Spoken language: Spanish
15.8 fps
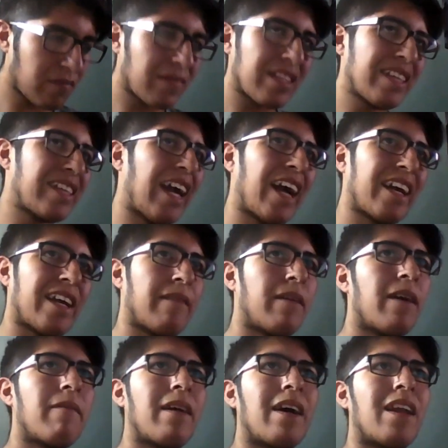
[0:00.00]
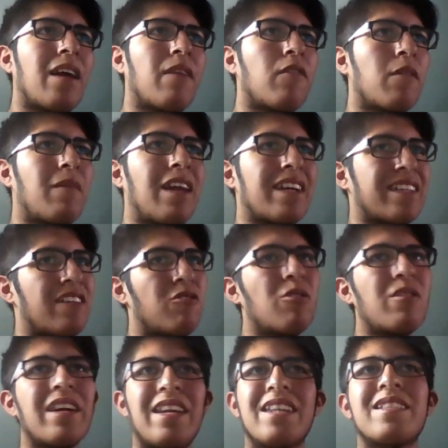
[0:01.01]
ya grababa, la forma en la que
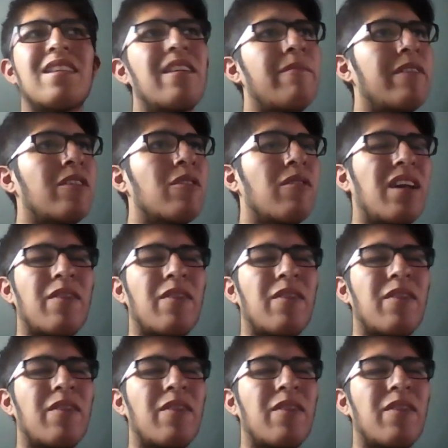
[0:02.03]
yo quería hacer el video,